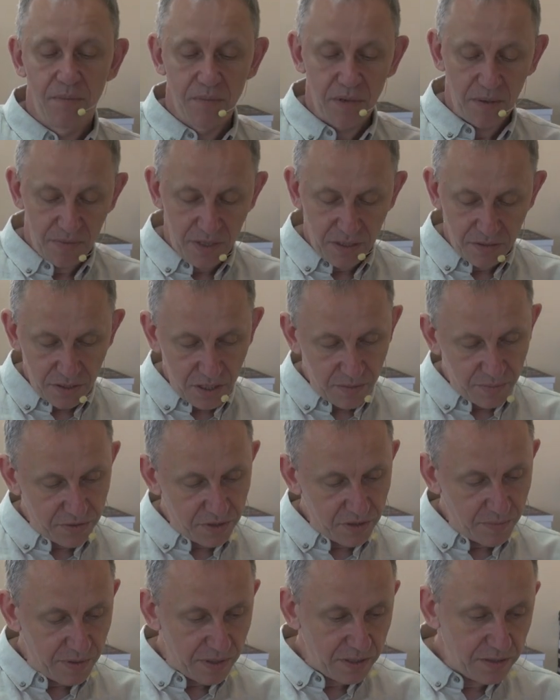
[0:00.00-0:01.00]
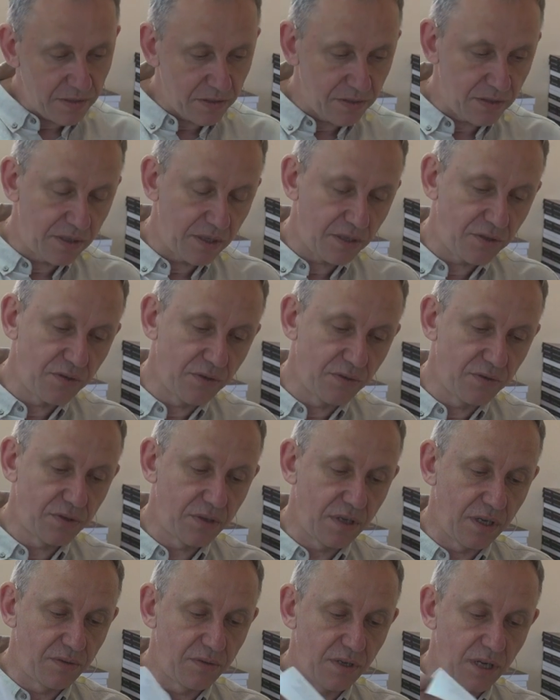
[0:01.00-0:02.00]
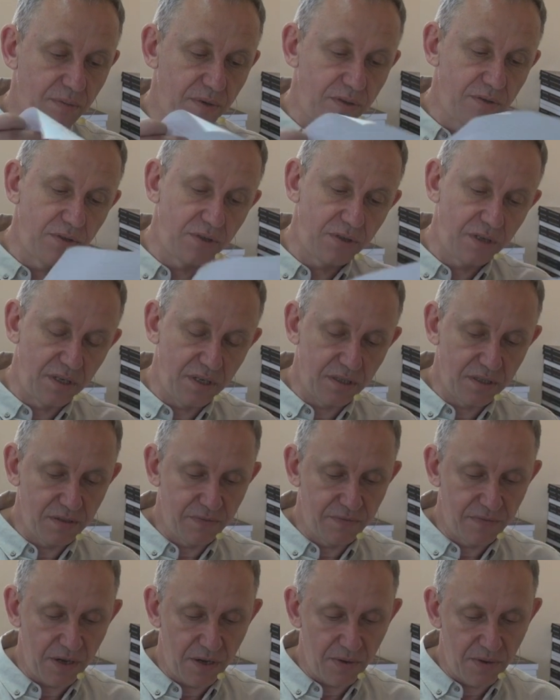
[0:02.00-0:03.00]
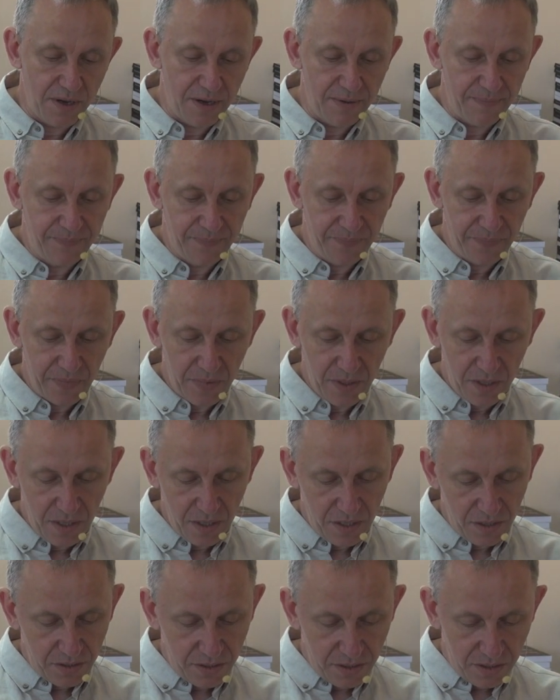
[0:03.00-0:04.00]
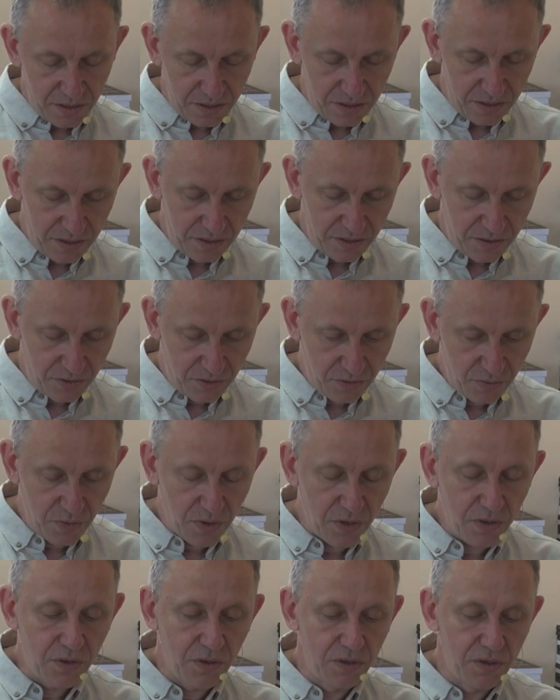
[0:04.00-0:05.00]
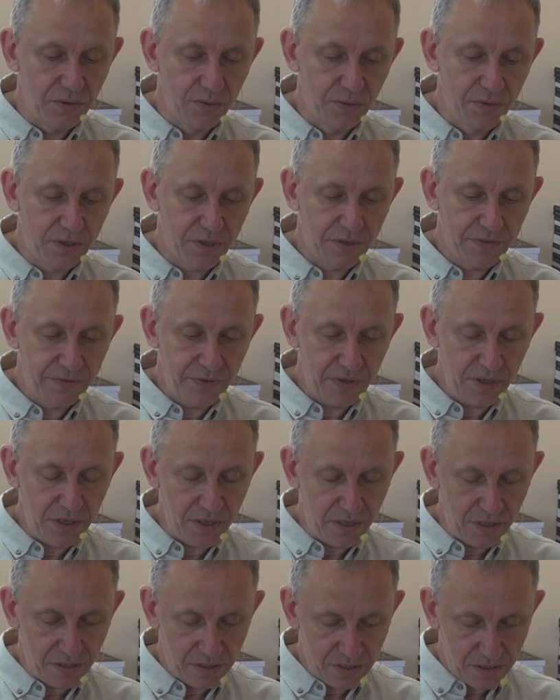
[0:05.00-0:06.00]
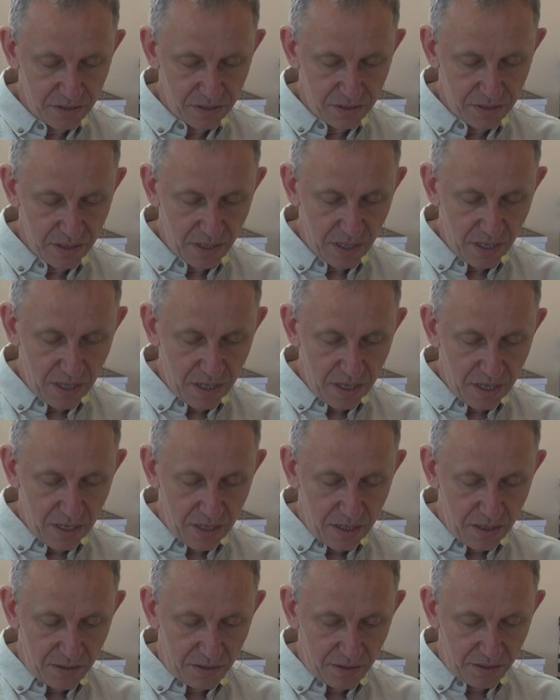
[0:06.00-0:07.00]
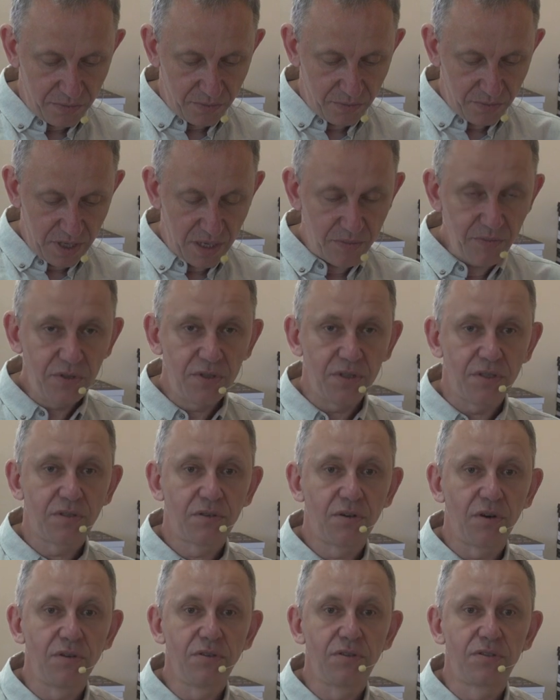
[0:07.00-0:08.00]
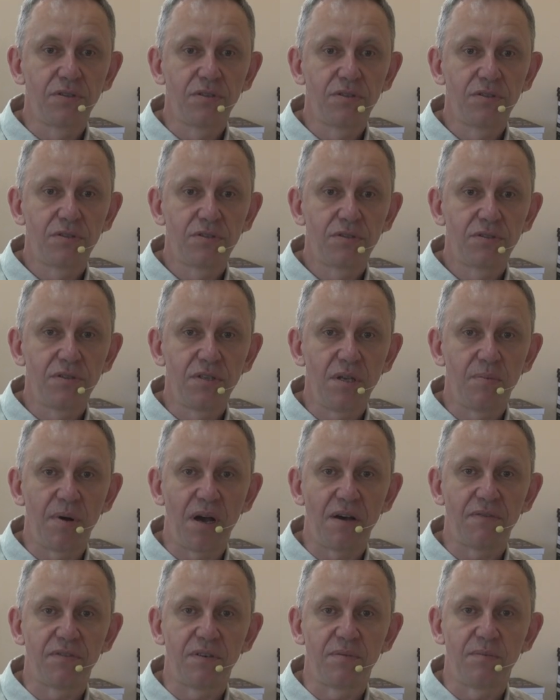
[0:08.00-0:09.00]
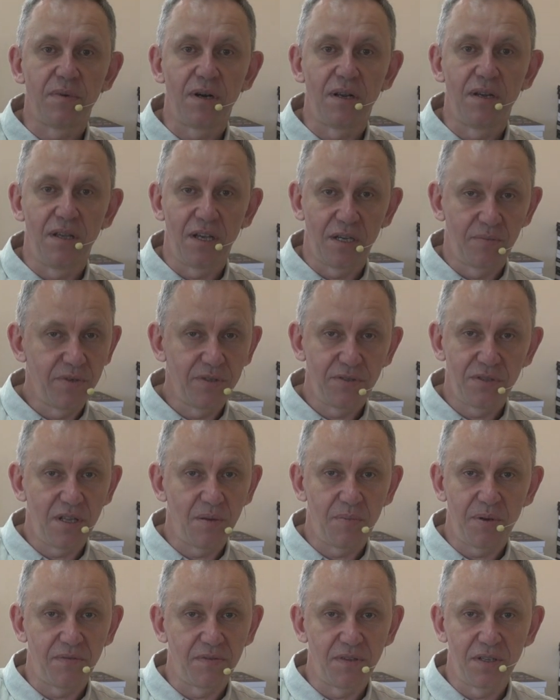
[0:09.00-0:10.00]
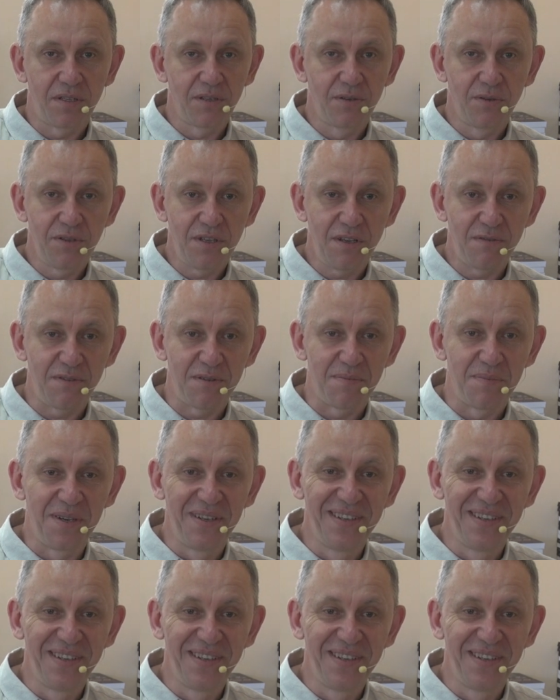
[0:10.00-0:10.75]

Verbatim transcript: Mam nadzieję, proszę Państwa, że tę książkę, która będzie się nazywała y, Tło koloru krwi, y, uda mi się skończyć niebawem, ale jak będzie naprawdę, tego nie wiem.